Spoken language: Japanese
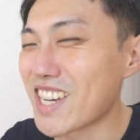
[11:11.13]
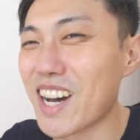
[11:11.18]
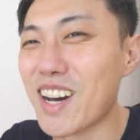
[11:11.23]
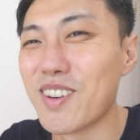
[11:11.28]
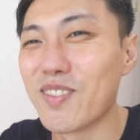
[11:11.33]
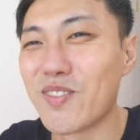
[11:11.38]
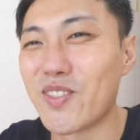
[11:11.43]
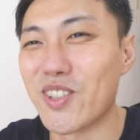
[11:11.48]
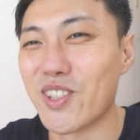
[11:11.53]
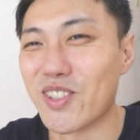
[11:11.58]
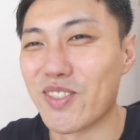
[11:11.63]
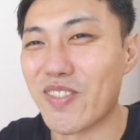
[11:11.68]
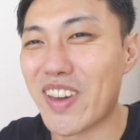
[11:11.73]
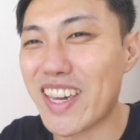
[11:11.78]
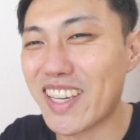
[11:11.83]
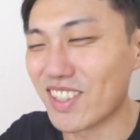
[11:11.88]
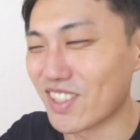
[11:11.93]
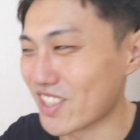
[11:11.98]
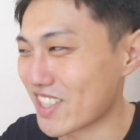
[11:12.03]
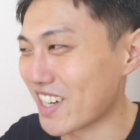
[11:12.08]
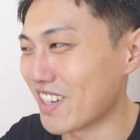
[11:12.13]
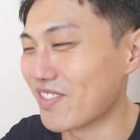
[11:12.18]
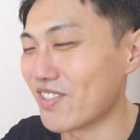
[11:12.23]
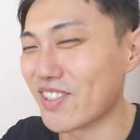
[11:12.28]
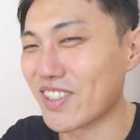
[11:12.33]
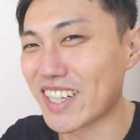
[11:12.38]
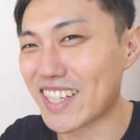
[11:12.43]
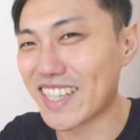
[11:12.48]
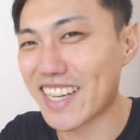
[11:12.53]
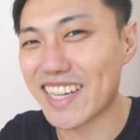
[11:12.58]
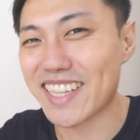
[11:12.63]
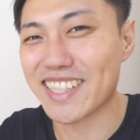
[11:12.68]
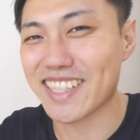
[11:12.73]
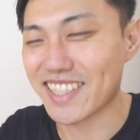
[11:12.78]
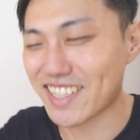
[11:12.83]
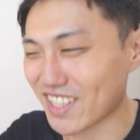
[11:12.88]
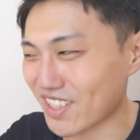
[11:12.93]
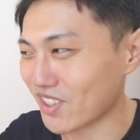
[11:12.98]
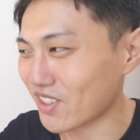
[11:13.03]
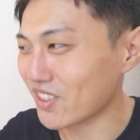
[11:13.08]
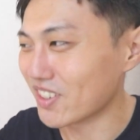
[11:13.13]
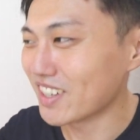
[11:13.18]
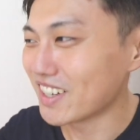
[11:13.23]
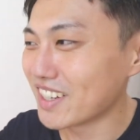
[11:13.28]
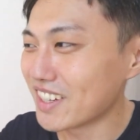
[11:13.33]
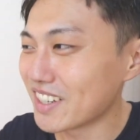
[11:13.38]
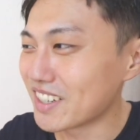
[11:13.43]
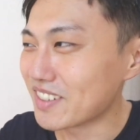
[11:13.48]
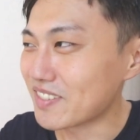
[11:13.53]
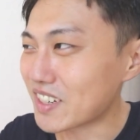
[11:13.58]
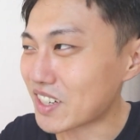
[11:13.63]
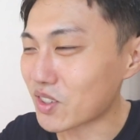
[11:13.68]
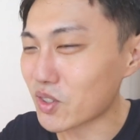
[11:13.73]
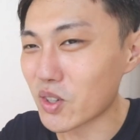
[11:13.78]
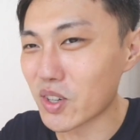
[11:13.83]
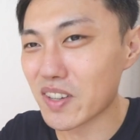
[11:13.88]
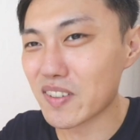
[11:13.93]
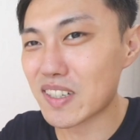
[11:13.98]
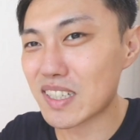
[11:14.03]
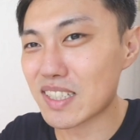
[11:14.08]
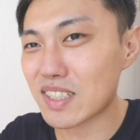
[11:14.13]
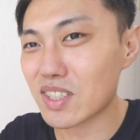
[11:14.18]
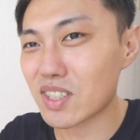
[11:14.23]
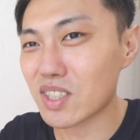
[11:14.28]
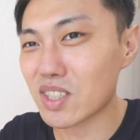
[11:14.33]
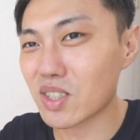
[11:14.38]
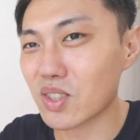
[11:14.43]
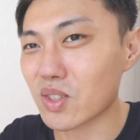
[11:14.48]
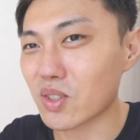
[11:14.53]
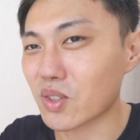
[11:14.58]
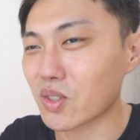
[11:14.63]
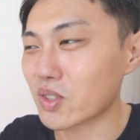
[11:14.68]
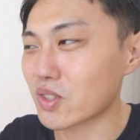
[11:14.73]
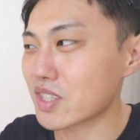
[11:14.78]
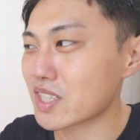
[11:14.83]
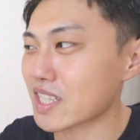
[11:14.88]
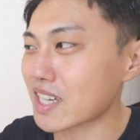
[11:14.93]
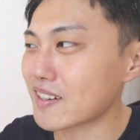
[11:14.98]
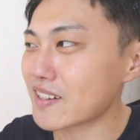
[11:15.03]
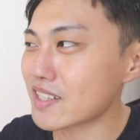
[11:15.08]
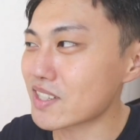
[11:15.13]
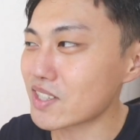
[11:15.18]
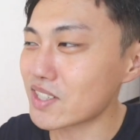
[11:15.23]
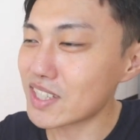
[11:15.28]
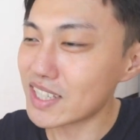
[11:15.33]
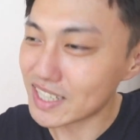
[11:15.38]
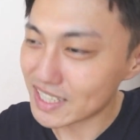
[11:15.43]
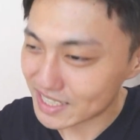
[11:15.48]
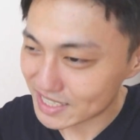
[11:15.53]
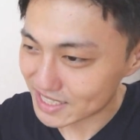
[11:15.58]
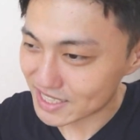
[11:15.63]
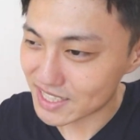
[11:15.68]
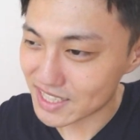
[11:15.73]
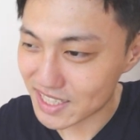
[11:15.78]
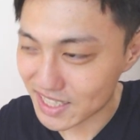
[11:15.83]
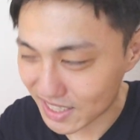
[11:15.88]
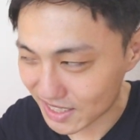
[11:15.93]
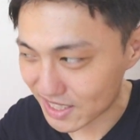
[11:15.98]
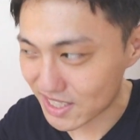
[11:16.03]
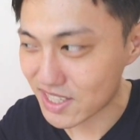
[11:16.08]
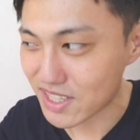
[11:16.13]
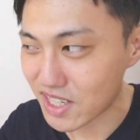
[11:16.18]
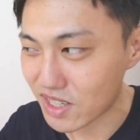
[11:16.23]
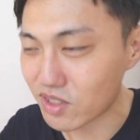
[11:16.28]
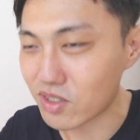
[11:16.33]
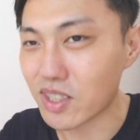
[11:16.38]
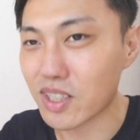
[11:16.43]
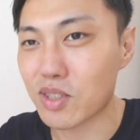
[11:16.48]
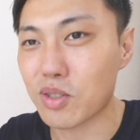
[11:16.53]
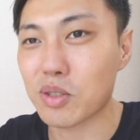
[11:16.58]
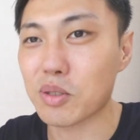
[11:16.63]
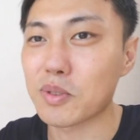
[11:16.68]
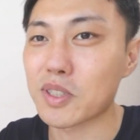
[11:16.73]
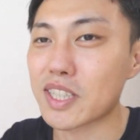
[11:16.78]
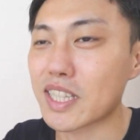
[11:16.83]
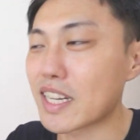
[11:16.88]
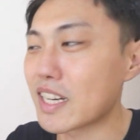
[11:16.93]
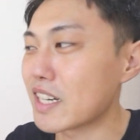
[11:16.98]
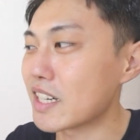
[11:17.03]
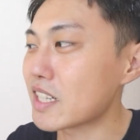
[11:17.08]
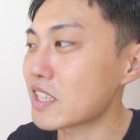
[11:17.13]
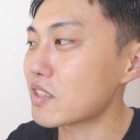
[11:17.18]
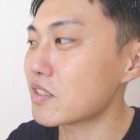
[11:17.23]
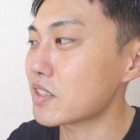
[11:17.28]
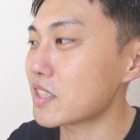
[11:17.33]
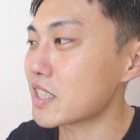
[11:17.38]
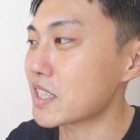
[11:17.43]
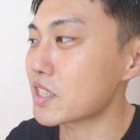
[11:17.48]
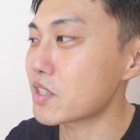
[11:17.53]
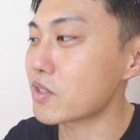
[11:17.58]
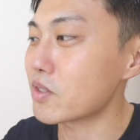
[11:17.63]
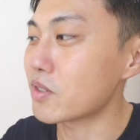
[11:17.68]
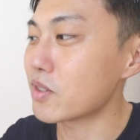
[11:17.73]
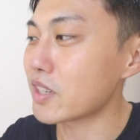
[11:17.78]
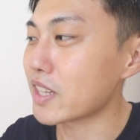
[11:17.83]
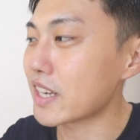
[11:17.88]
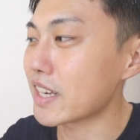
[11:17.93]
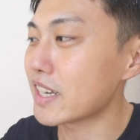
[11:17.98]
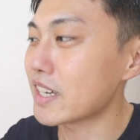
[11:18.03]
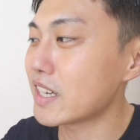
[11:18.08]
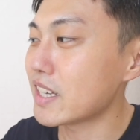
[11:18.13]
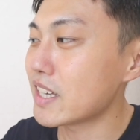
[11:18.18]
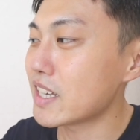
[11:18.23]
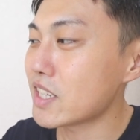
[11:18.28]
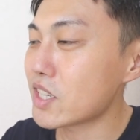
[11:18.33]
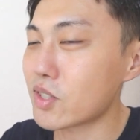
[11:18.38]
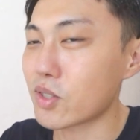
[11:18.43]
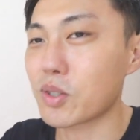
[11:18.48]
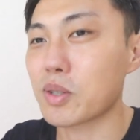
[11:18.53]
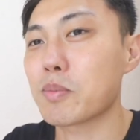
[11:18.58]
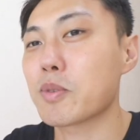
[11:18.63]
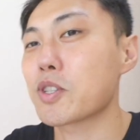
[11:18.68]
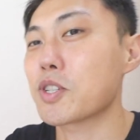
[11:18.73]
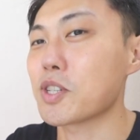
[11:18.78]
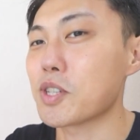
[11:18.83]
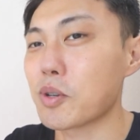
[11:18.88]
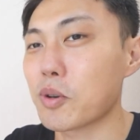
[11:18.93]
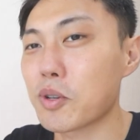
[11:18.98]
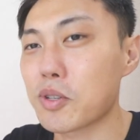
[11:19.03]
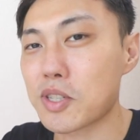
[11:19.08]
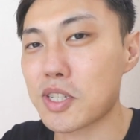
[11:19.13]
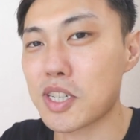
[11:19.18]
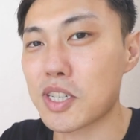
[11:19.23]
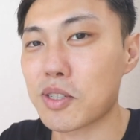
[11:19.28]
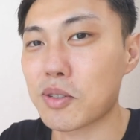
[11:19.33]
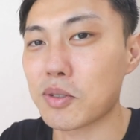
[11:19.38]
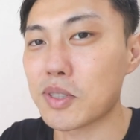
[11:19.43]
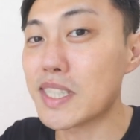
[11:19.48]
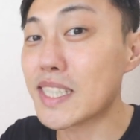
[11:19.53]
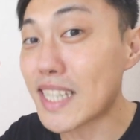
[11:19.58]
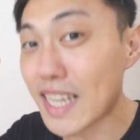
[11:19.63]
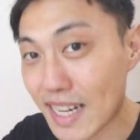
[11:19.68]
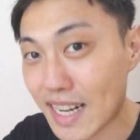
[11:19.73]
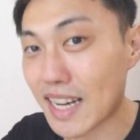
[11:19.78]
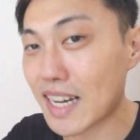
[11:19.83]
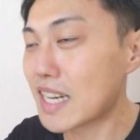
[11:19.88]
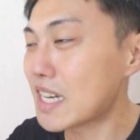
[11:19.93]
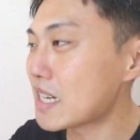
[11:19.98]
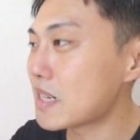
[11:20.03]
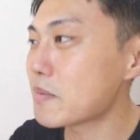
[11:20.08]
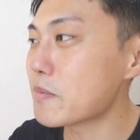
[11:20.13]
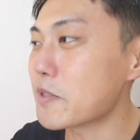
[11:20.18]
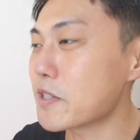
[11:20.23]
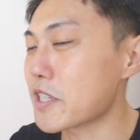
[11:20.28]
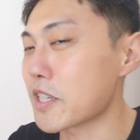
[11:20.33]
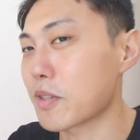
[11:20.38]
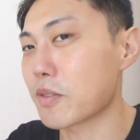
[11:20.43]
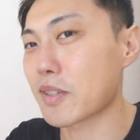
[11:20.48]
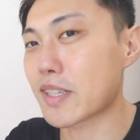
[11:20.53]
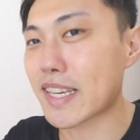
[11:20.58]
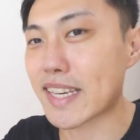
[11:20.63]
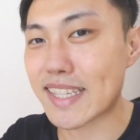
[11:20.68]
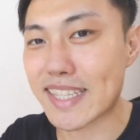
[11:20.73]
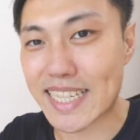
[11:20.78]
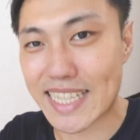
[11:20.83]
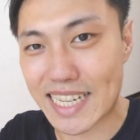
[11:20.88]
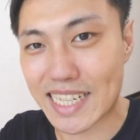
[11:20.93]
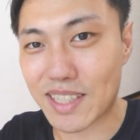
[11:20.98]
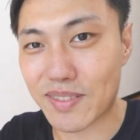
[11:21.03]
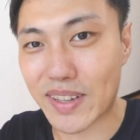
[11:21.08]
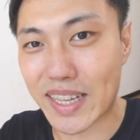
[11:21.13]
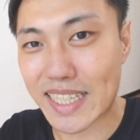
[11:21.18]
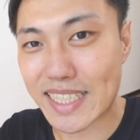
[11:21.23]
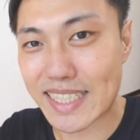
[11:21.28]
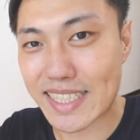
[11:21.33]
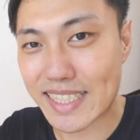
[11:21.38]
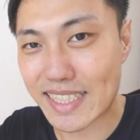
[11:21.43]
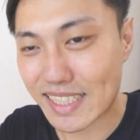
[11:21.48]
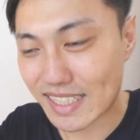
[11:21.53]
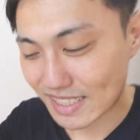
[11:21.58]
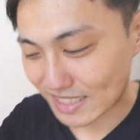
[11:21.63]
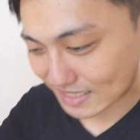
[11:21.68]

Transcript: シャンプーメインのシャンプーがないんですけど、まあ、これはちょっとこう使わずにただ捨てるのはちょっともったいないなっていう気がするのでちょっとこれもし欲しい人いたらプレゼントさせていただきます